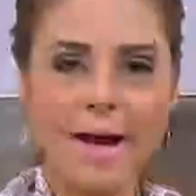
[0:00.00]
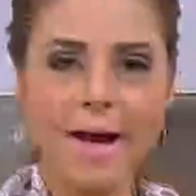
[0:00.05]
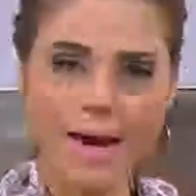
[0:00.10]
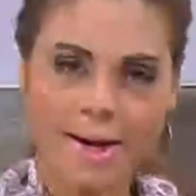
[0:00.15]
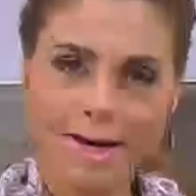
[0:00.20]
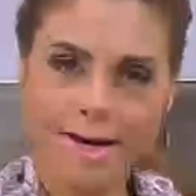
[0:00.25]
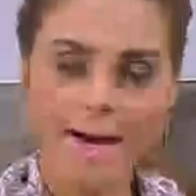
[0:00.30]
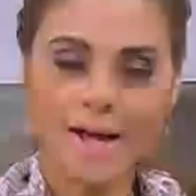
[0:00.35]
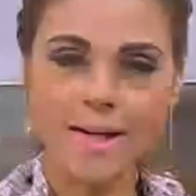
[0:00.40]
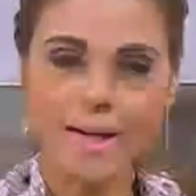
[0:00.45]

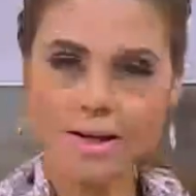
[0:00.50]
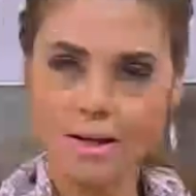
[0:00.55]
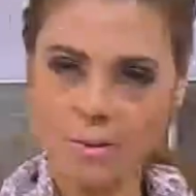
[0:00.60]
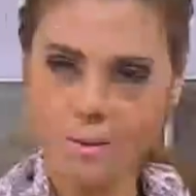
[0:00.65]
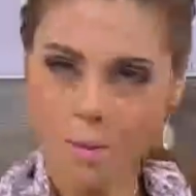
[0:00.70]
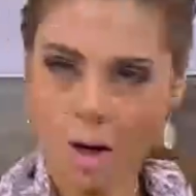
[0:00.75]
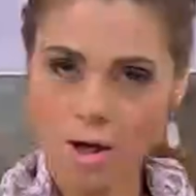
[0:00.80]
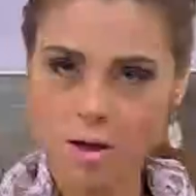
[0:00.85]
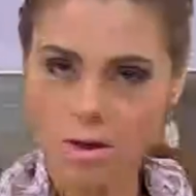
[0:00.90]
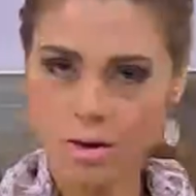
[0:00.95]
اكلنا
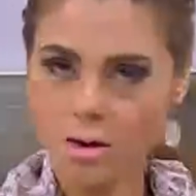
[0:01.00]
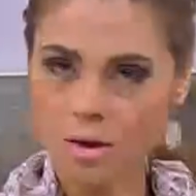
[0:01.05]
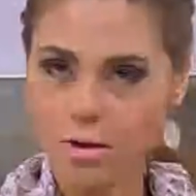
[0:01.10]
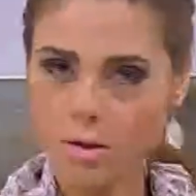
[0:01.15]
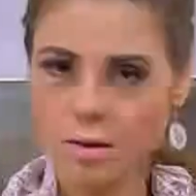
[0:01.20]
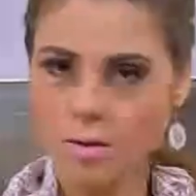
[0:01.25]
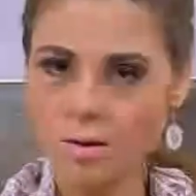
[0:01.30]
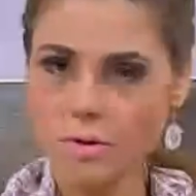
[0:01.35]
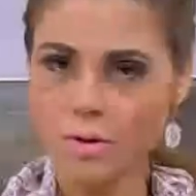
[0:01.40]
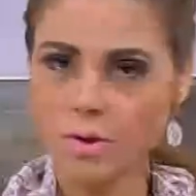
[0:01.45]
مره
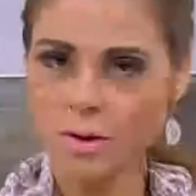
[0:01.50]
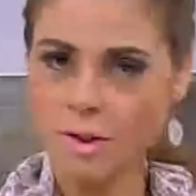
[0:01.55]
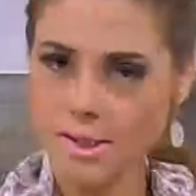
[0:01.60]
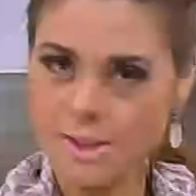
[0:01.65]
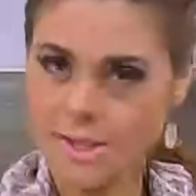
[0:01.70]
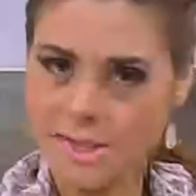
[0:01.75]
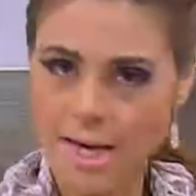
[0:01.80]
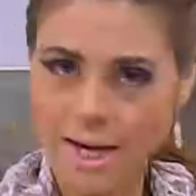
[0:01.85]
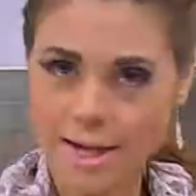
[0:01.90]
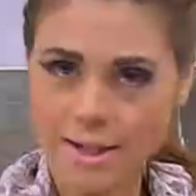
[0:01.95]

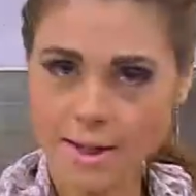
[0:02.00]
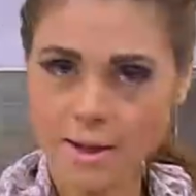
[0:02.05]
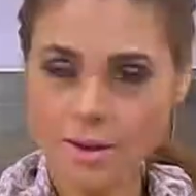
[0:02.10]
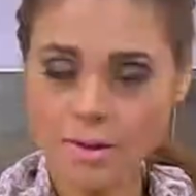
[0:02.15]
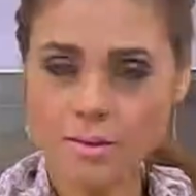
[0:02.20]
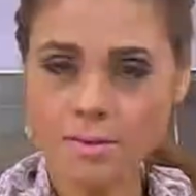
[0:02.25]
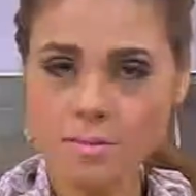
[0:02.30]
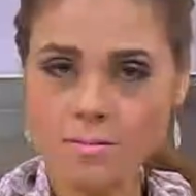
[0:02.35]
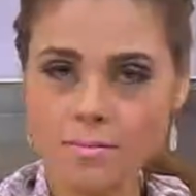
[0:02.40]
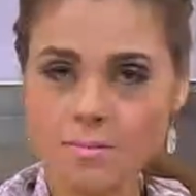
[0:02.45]
زياده
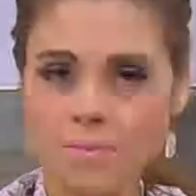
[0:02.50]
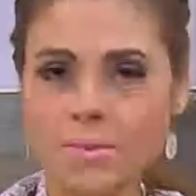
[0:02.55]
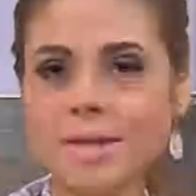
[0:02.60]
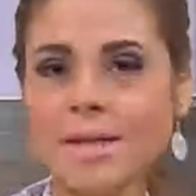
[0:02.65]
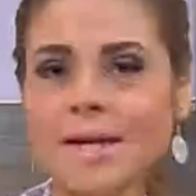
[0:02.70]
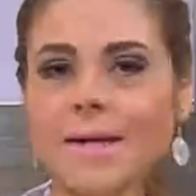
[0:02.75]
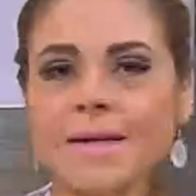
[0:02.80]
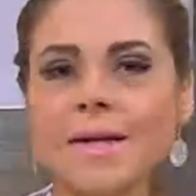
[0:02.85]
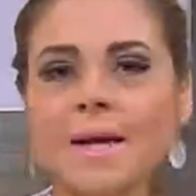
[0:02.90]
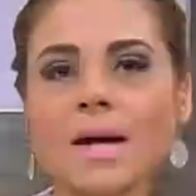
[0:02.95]

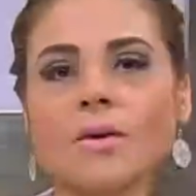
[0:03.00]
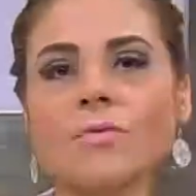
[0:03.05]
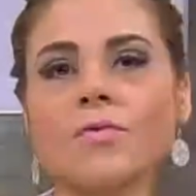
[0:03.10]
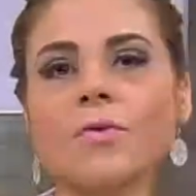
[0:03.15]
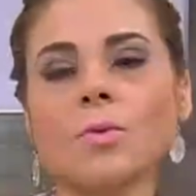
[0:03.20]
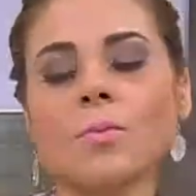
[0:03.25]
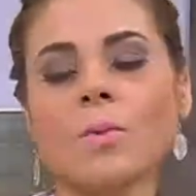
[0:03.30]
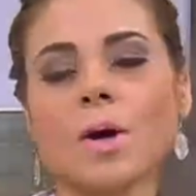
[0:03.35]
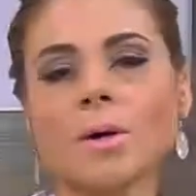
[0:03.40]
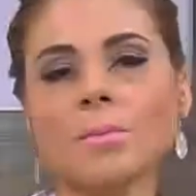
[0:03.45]
بنرجع في
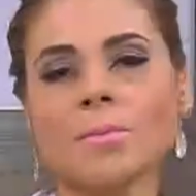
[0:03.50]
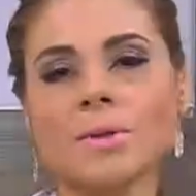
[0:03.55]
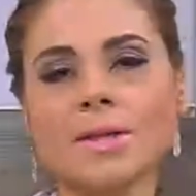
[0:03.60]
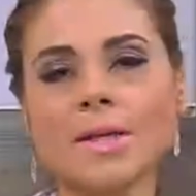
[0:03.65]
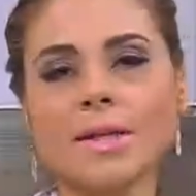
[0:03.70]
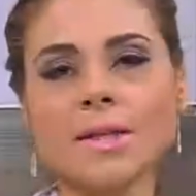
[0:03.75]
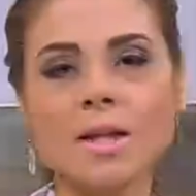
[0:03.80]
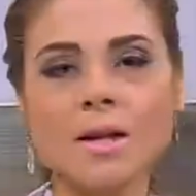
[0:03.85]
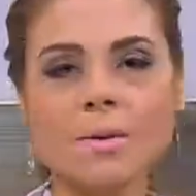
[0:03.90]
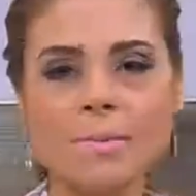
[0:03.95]

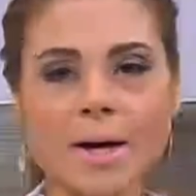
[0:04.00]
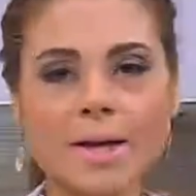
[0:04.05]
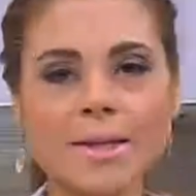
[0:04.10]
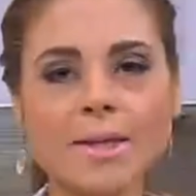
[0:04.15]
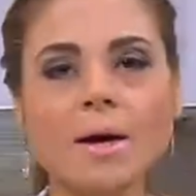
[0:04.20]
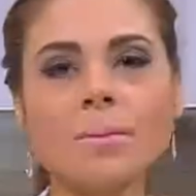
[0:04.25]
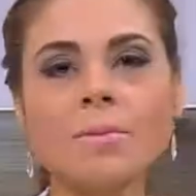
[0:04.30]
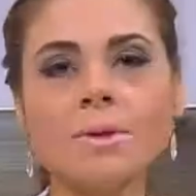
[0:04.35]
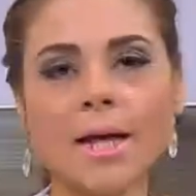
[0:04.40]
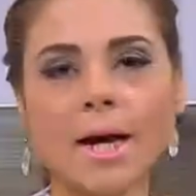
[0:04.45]
الوجبتين اللي
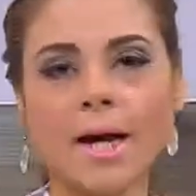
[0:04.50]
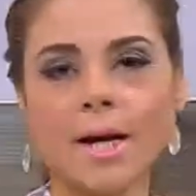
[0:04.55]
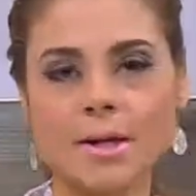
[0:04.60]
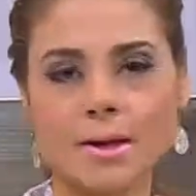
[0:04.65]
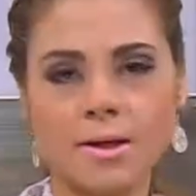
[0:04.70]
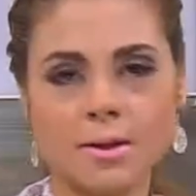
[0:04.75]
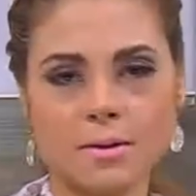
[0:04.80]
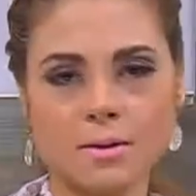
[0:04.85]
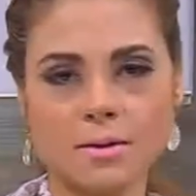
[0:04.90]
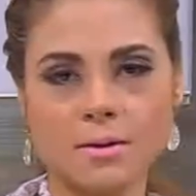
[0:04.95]
بعدها
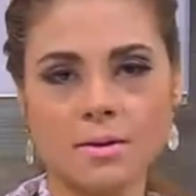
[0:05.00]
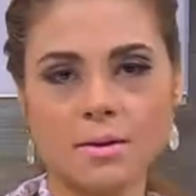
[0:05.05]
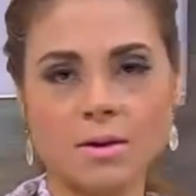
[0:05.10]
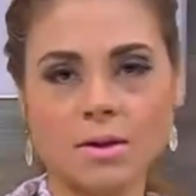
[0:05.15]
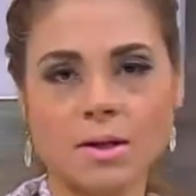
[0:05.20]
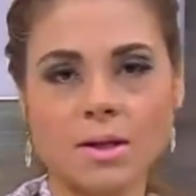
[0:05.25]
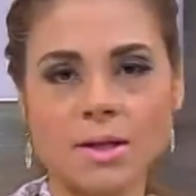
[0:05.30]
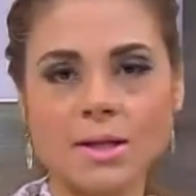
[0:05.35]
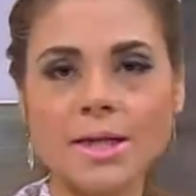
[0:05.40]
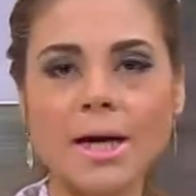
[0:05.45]
بنقلل
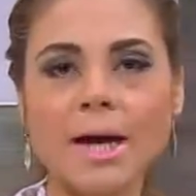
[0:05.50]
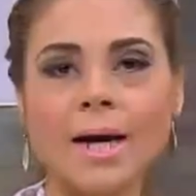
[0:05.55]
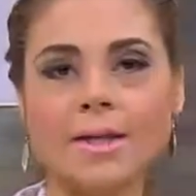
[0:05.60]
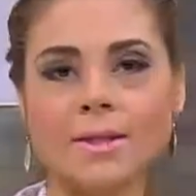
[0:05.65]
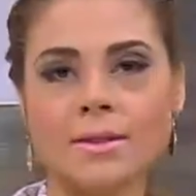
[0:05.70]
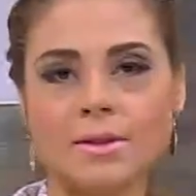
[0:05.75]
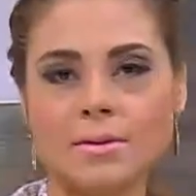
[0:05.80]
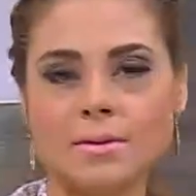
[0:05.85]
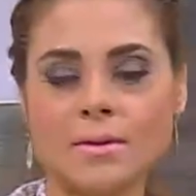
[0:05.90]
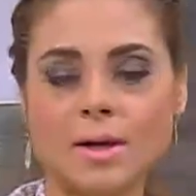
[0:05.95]

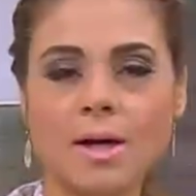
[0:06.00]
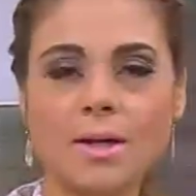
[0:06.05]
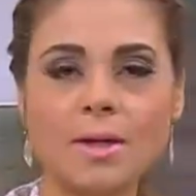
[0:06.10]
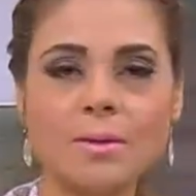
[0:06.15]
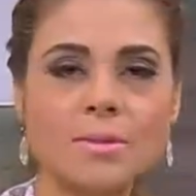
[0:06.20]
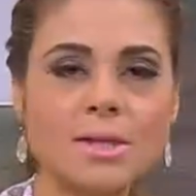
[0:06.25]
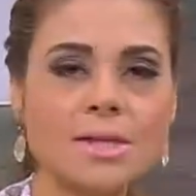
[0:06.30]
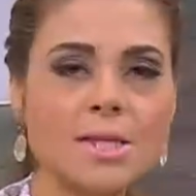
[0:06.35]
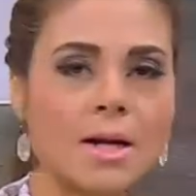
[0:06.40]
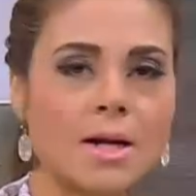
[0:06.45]
يعني انا
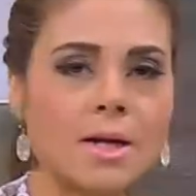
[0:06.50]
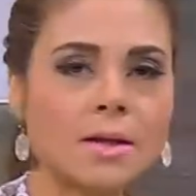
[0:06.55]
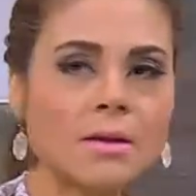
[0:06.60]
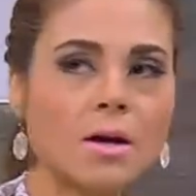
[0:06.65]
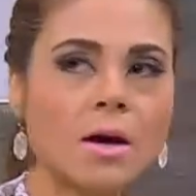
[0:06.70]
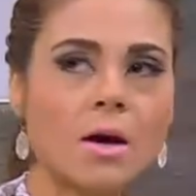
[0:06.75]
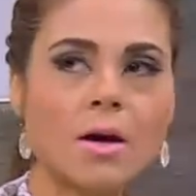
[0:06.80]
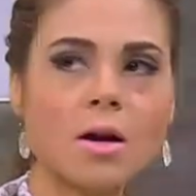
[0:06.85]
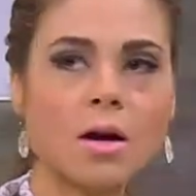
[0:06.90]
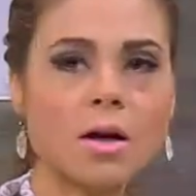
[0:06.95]
مثلا
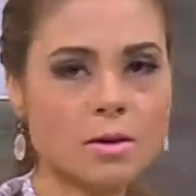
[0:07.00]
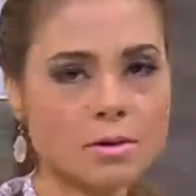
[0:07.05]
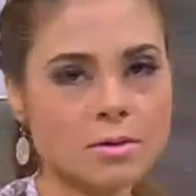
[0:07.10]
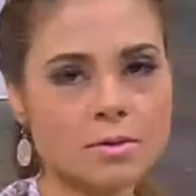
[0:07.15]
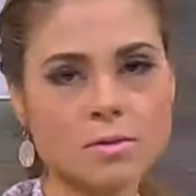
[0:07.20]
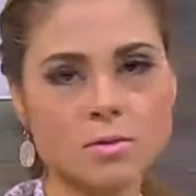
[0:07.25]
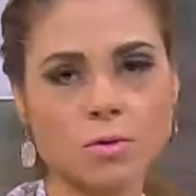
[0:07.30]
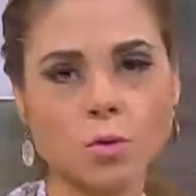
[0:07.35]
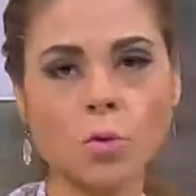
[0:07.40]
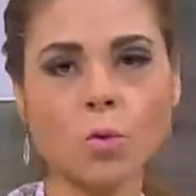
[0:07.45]
خرجت
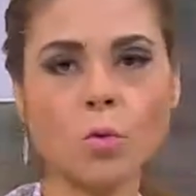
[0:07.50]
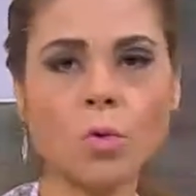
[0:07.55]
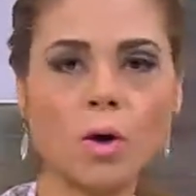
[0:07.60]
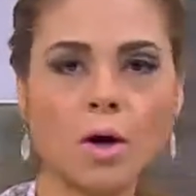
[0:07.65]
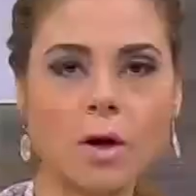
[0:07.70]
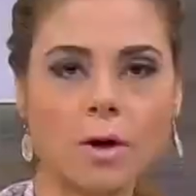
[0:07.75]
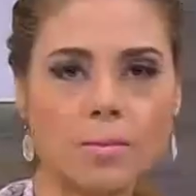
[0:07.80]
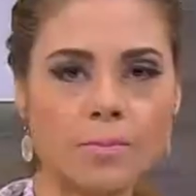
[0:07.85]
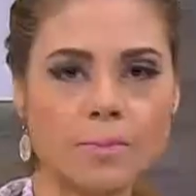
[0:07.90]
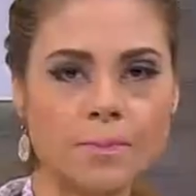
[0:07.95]

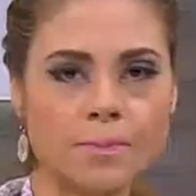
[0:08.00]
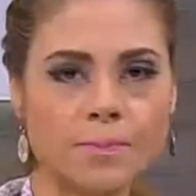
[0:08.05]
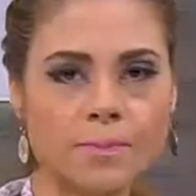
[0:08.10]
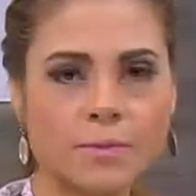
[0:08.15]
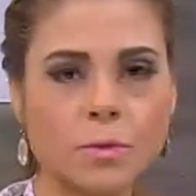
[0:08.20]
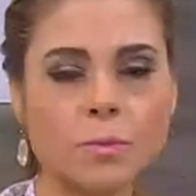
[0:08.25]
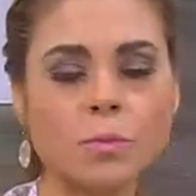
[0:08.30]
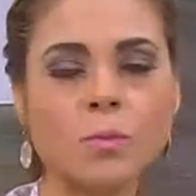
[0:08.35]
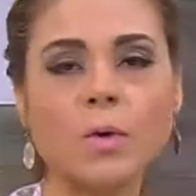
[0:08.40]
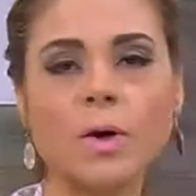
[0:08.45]
خروجه
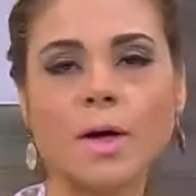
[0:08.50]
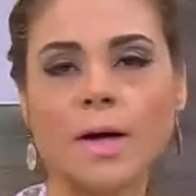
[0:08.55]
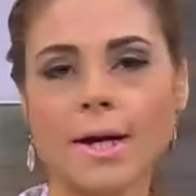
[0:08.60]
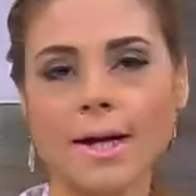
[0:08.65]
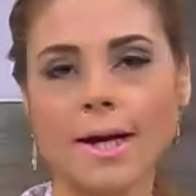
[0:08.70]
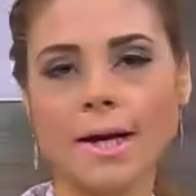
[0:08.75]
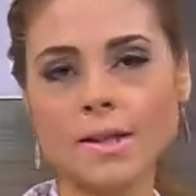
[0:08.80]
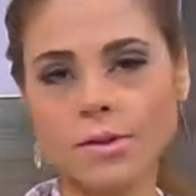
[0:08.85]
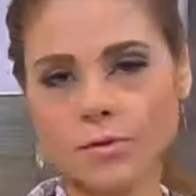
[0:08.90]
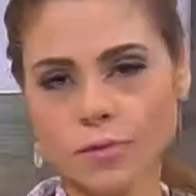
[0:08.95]

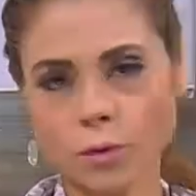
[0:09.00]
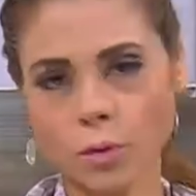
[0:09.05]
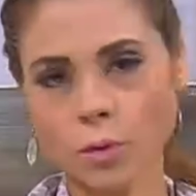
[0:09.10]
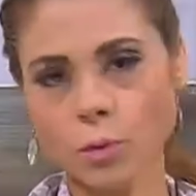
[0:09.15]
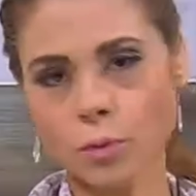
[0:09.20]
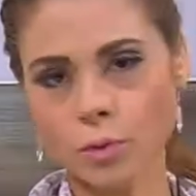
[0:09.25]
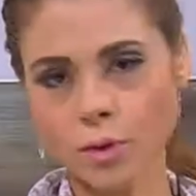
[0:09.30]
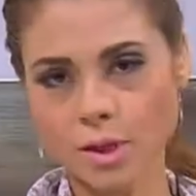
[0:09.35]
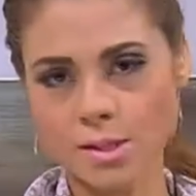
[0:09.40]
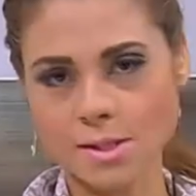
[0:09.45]
واكلت في
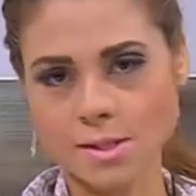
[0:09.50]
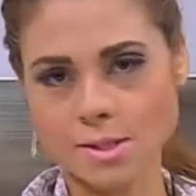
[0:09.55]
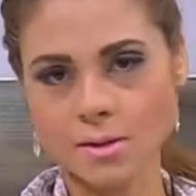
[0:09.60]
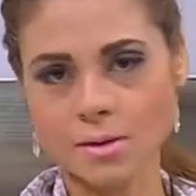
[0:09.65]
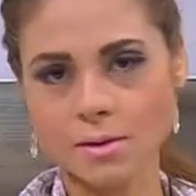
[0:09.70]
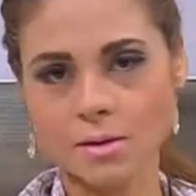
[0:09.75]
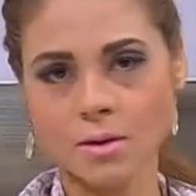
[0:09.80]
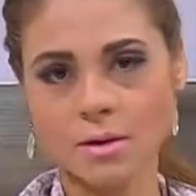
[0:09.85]
الخروجه دي